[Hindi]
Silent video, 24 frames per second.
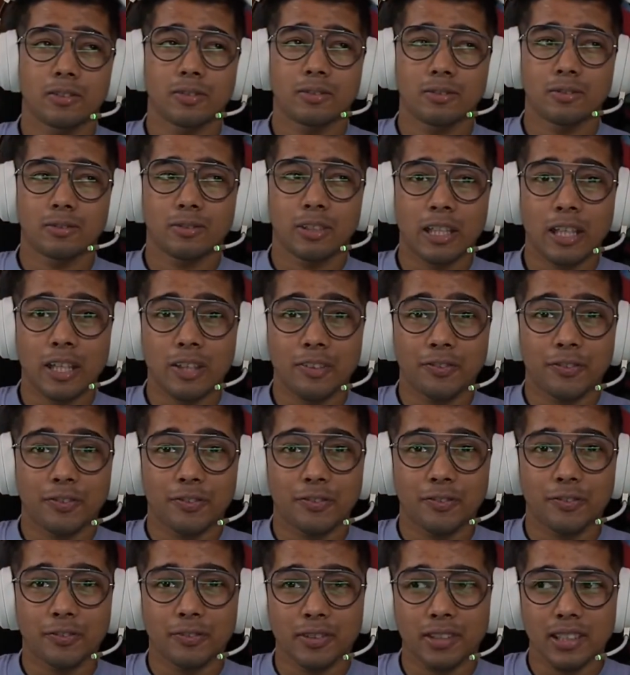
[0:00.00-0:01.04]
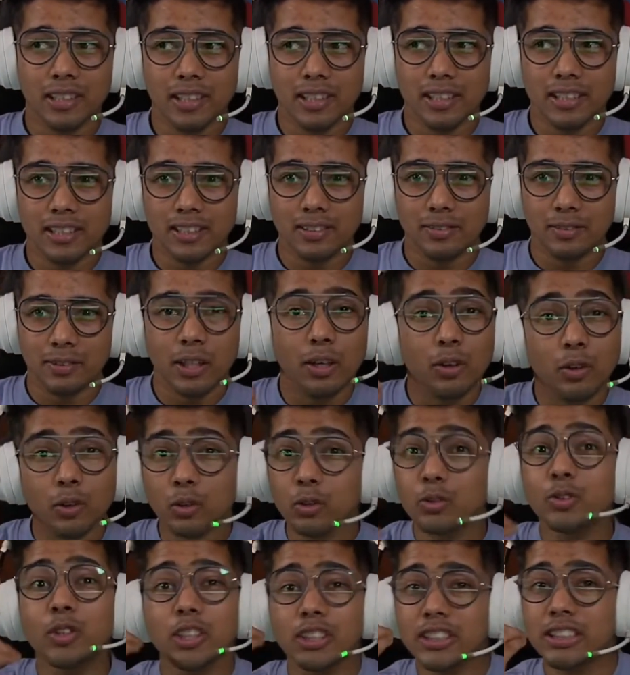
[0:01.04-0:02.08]
वन ऑफ मतलब
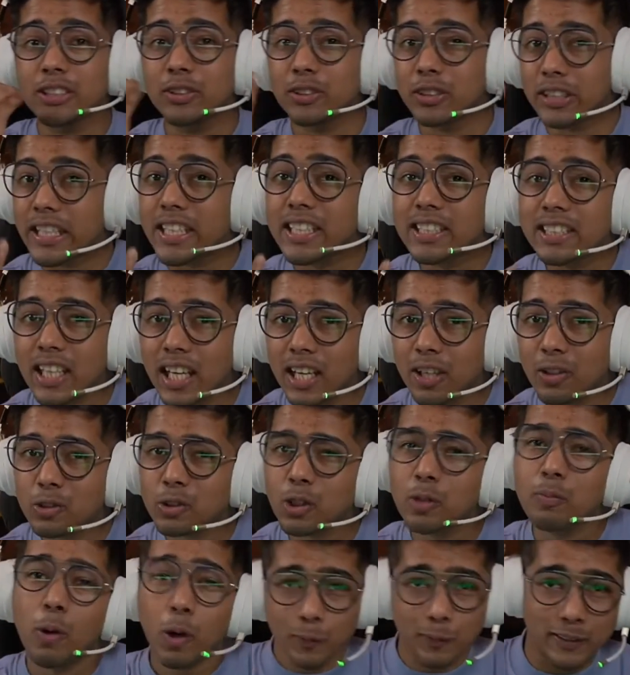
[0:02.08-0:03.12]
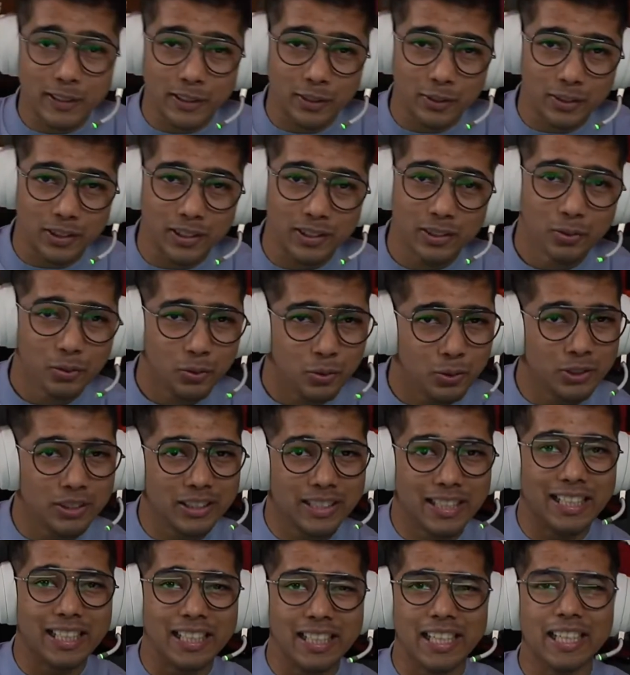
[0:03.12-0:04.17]
वो चीज़ जो देखता है उसको बहुत पसंद होती है
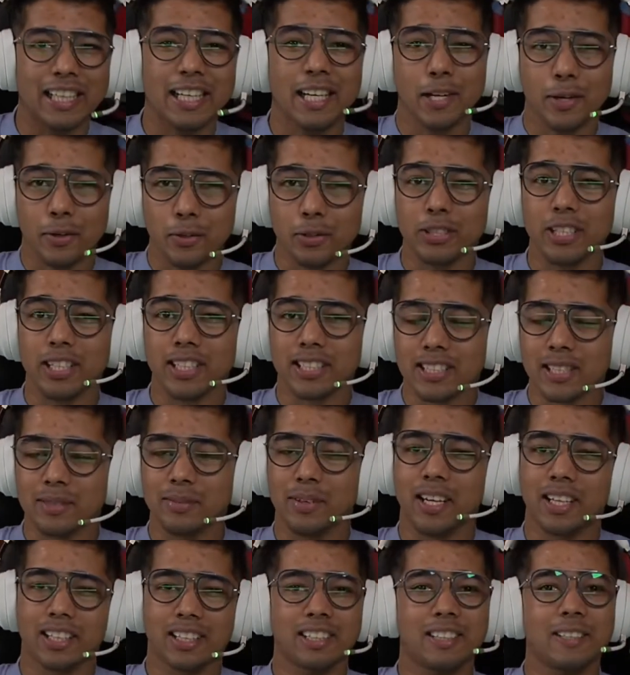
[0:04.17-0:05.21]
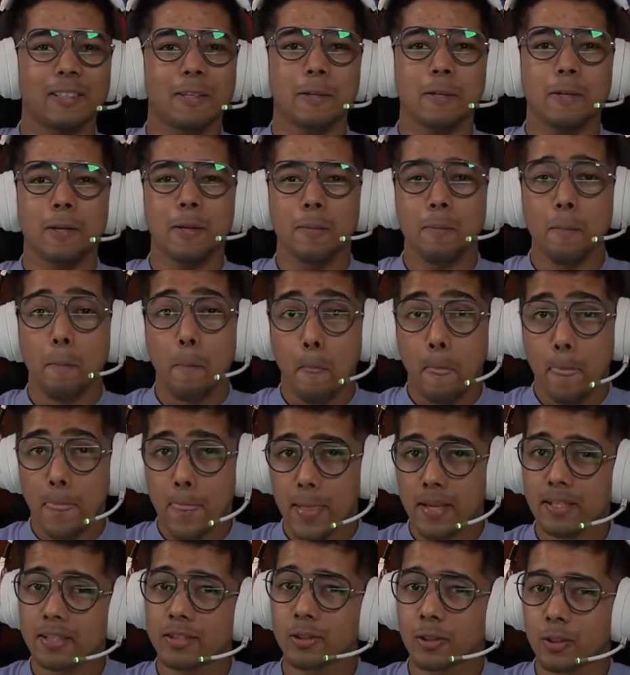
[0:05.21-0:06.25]
उसके रिलेटेड कुछ एक सामान है
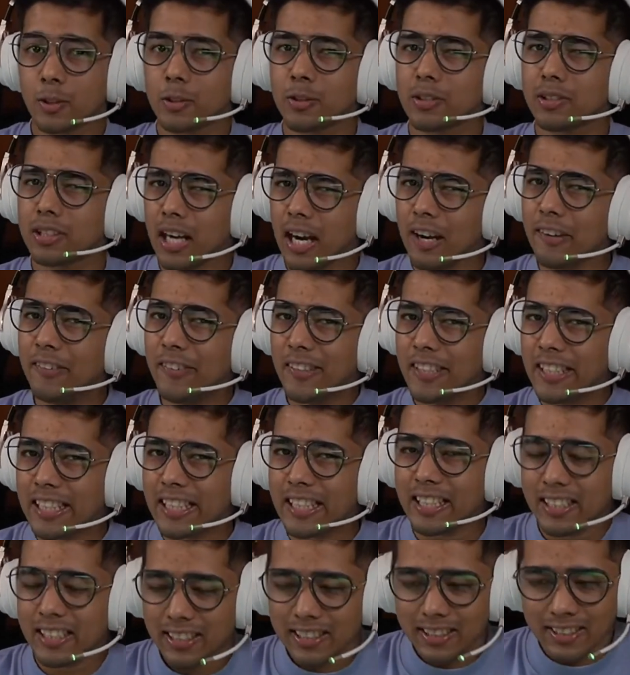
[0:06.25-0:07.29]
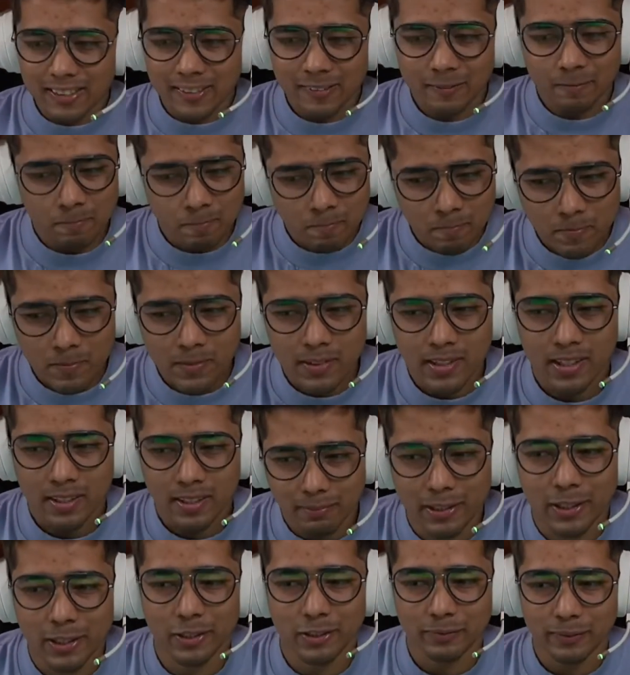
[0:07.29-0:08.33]
जो काफ़ी रेयर है
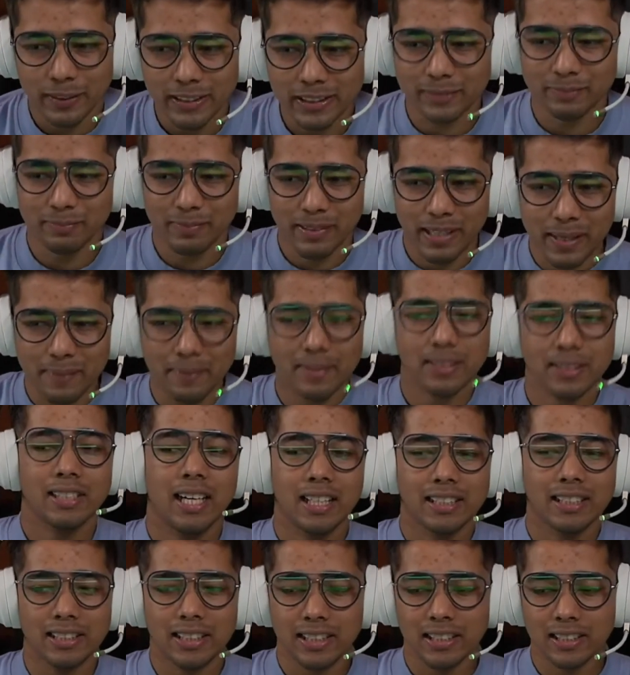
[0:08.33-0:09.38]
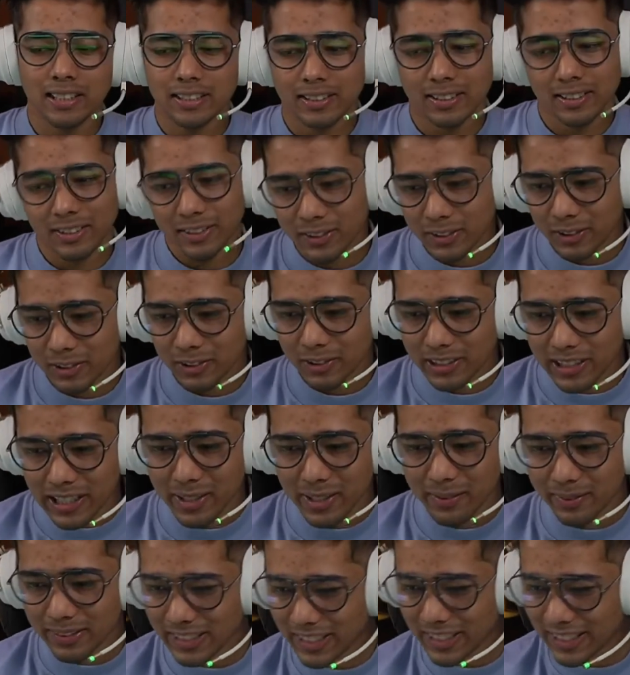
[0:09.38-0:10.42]
बट बस मेरे पास आ जाए तो देने
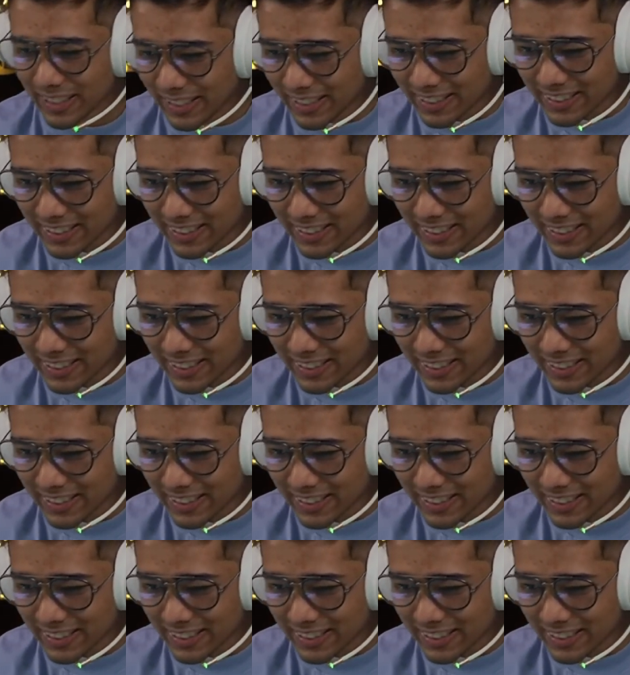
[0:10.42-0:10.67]
मजा आएगा